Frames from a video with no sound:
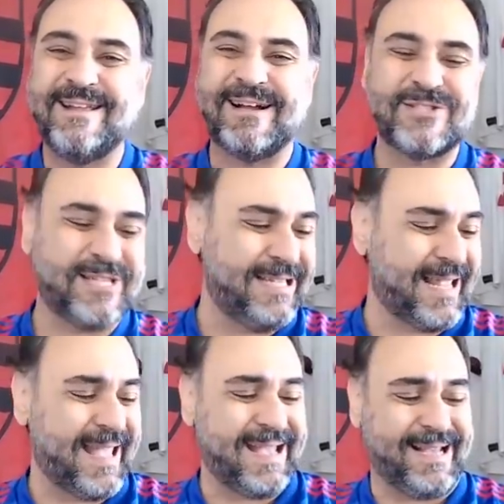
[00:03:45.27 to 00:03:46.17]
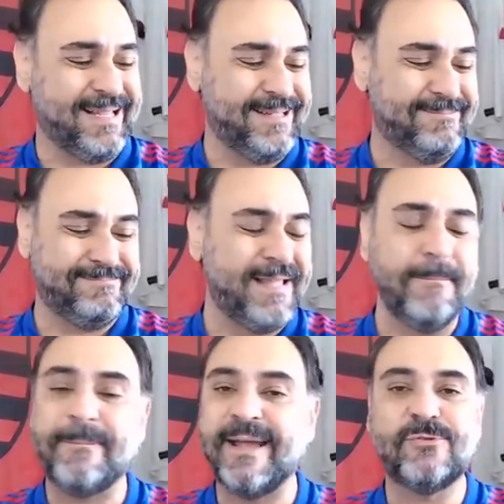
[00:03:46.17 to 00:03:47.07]
eu acho que é
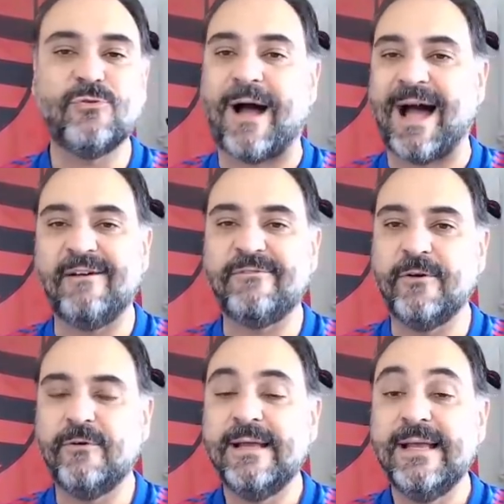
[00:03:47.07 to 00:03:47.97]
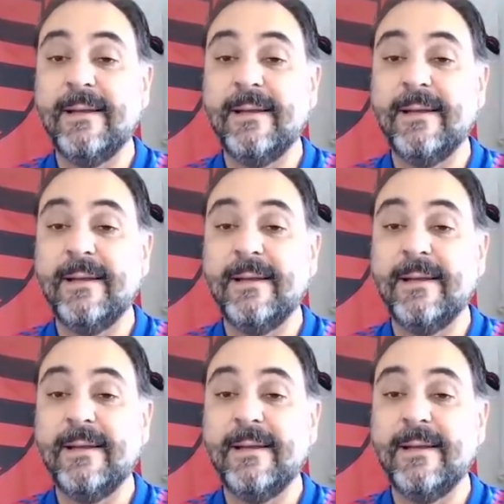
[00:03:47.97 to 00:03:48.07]
imperdoável,